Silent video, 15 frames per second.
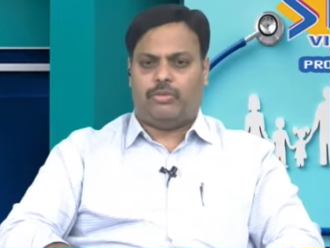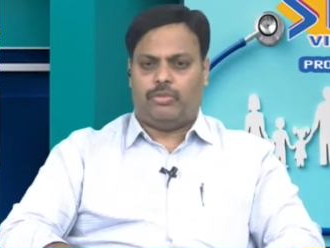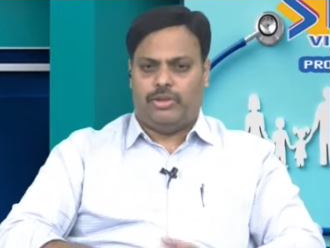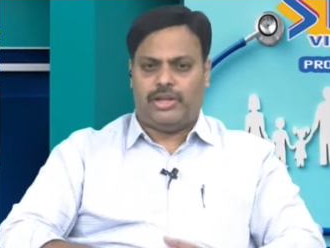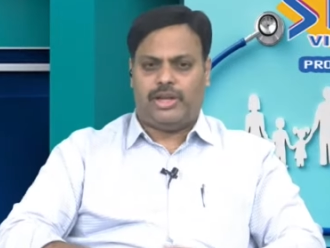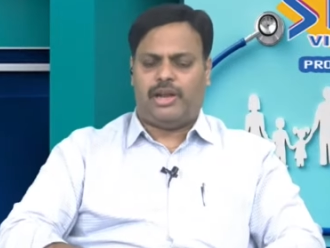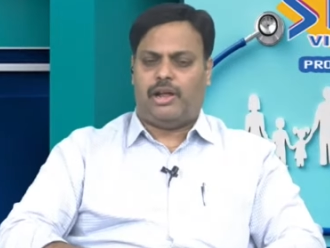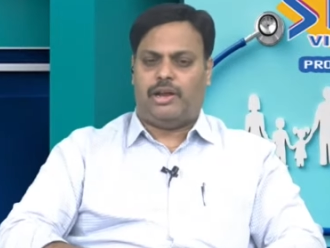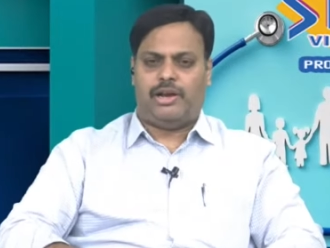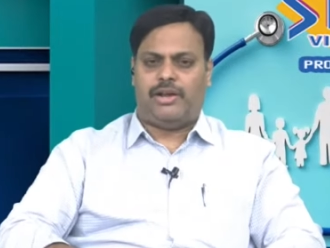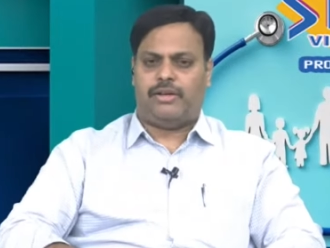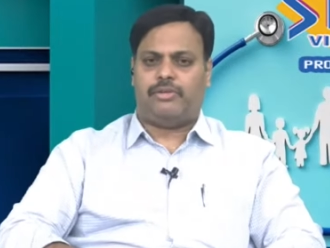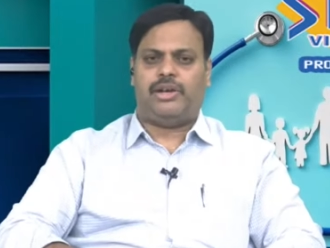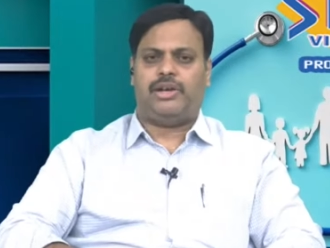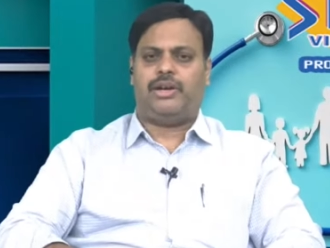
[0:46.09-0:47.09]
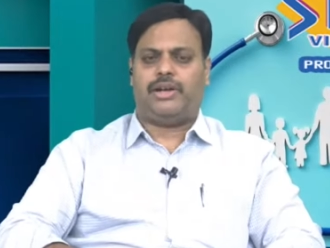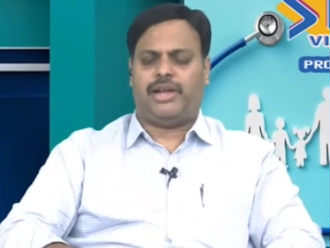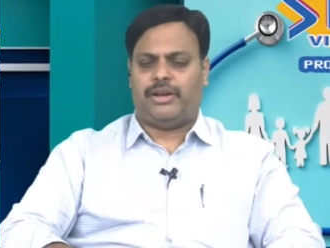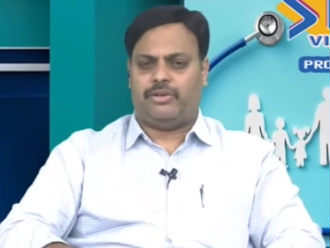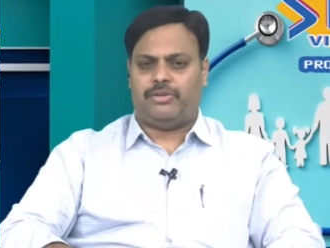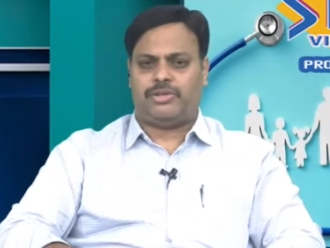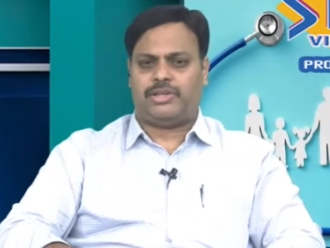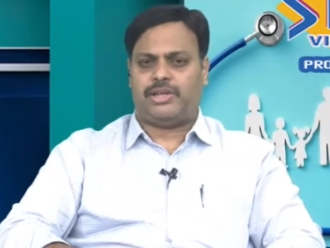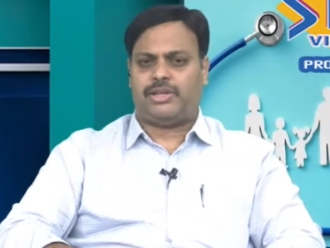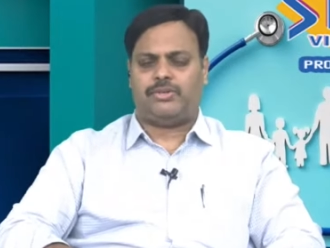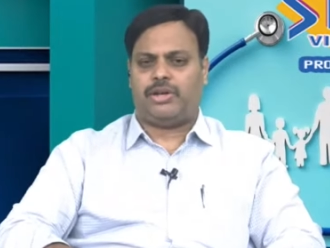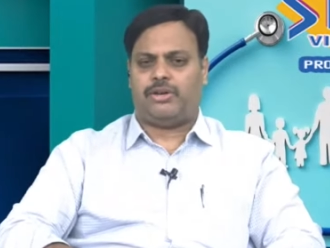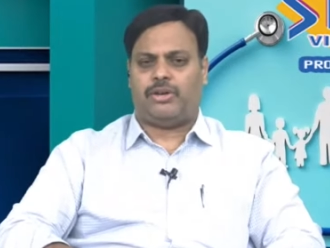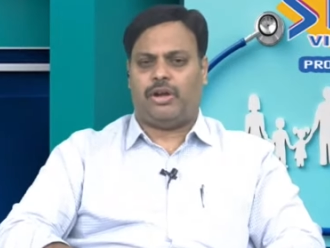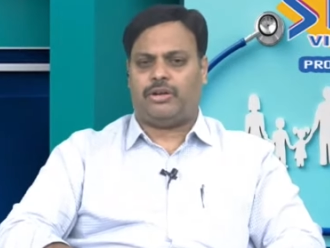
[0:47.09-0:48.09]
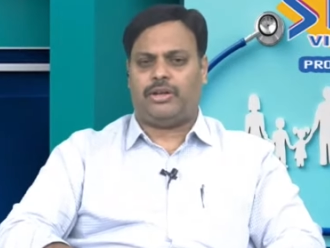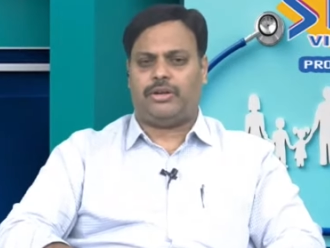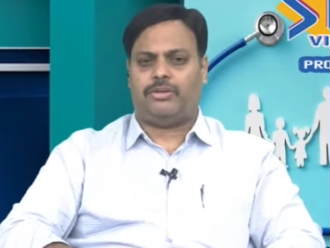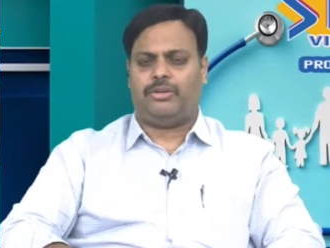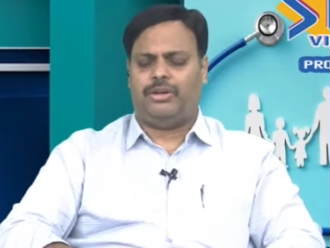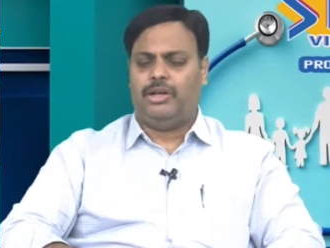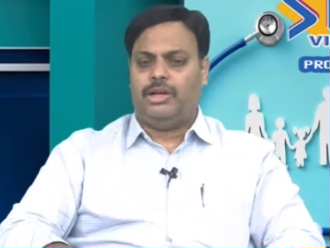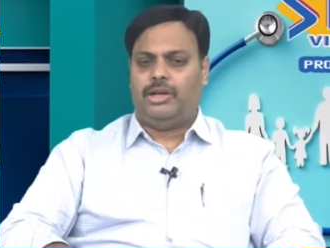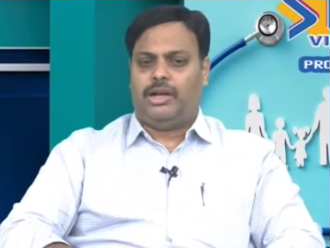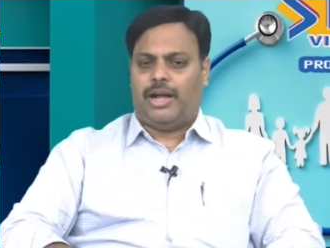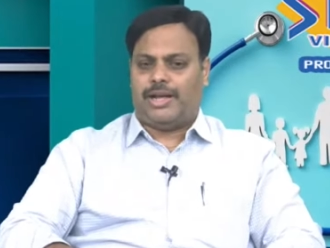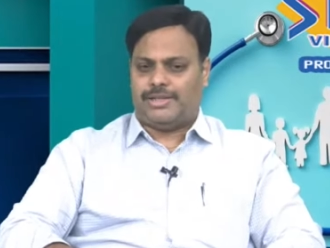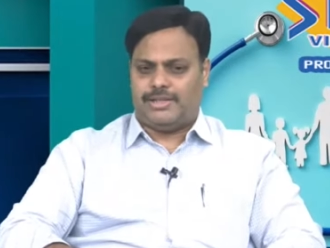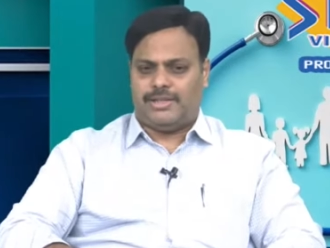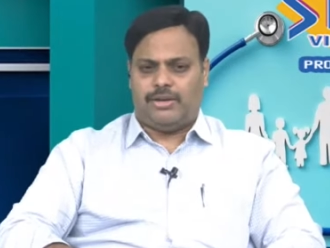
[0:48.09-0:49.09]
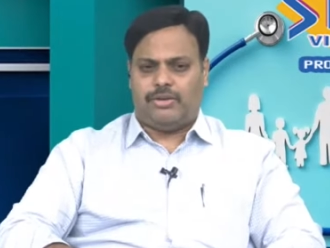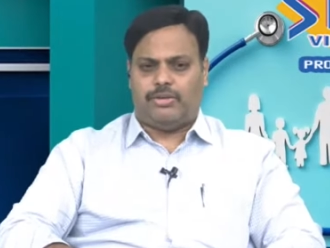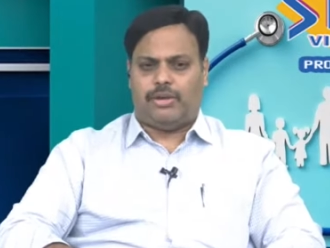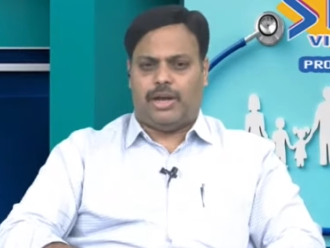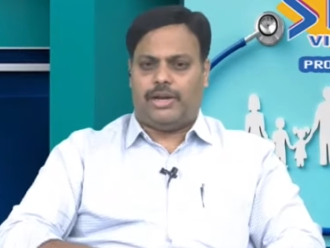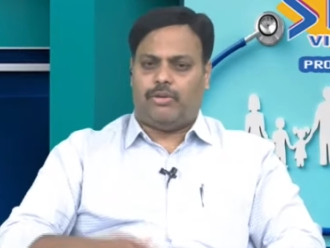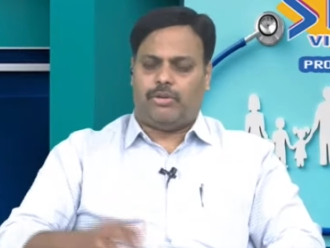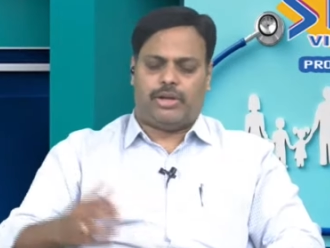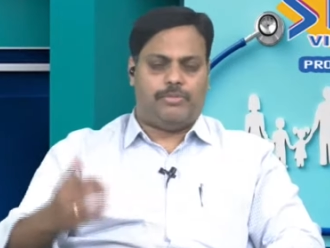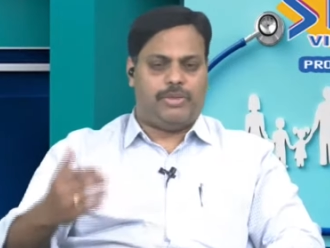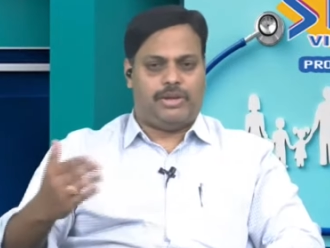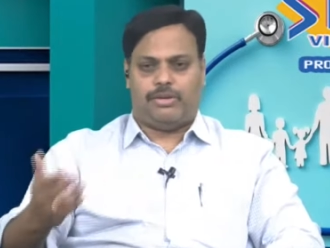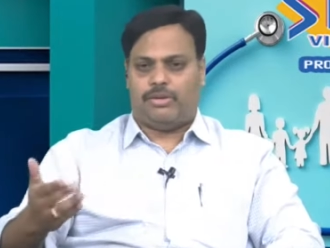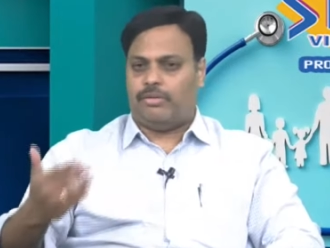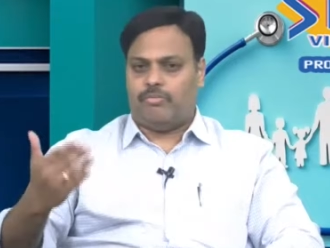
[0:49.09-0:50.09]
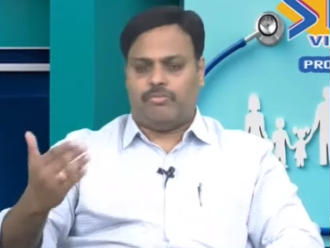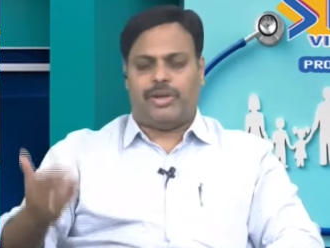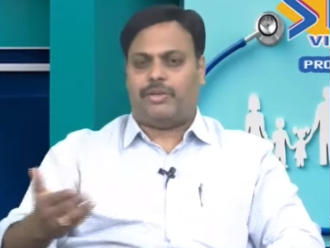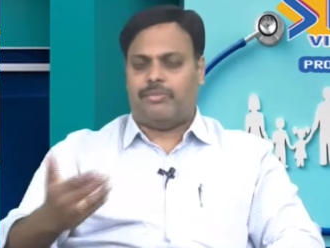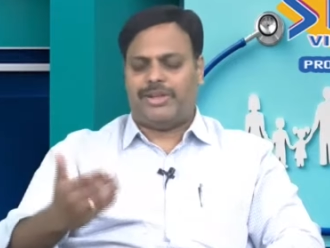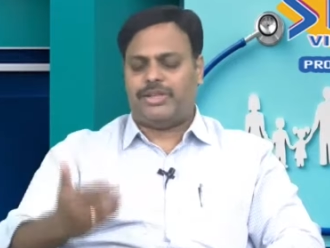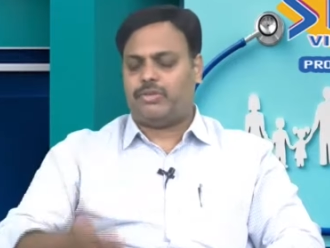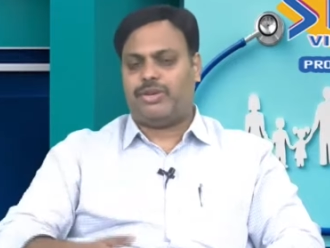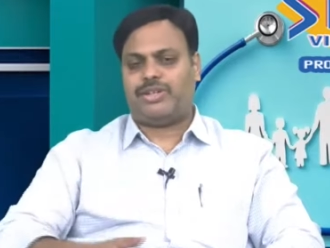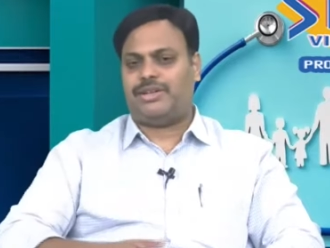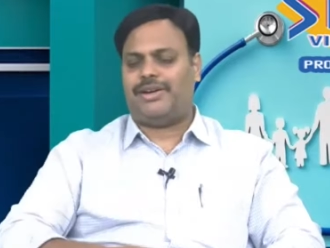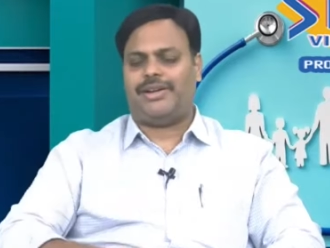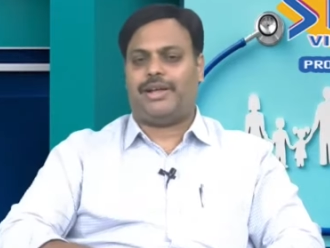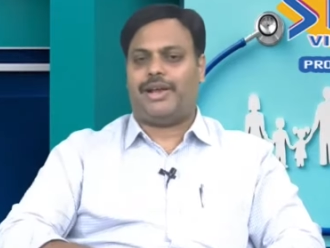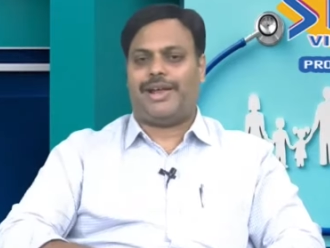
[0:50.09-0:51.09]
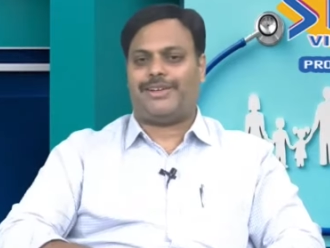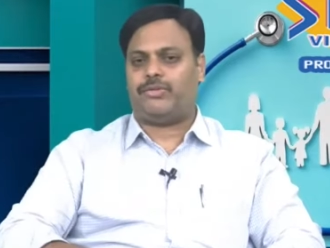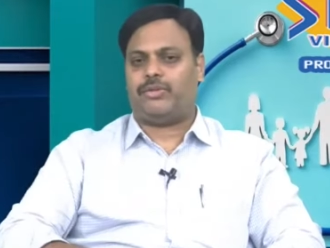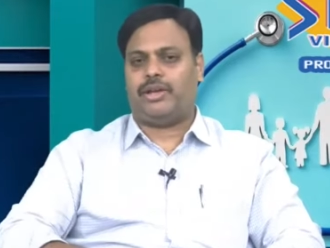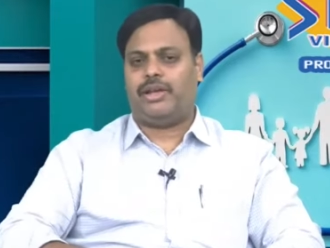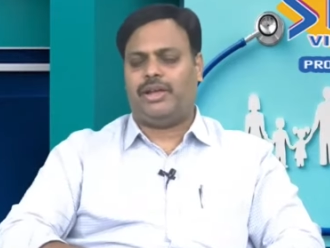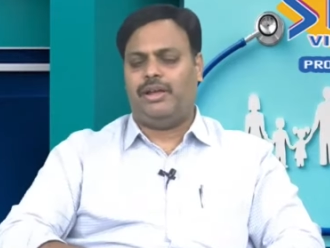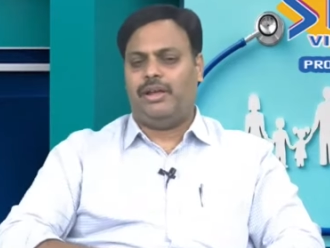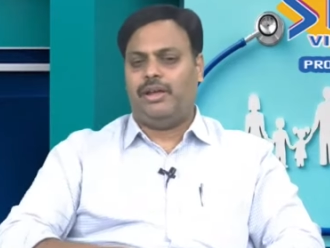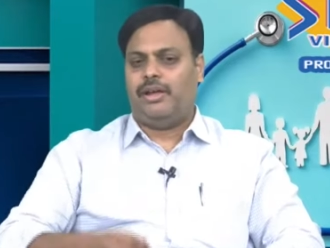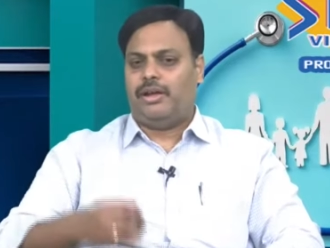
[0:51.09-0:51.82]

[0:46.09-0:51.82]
ఉందని ఆల్రెడీ ఎవరైనా డయాగ్నోస్ ఉంటే డాక్టరు అస్సలు అంటే ఒక మీరు మంచి క్వశ్చన్ అడిగారు యాక్చువల్లీ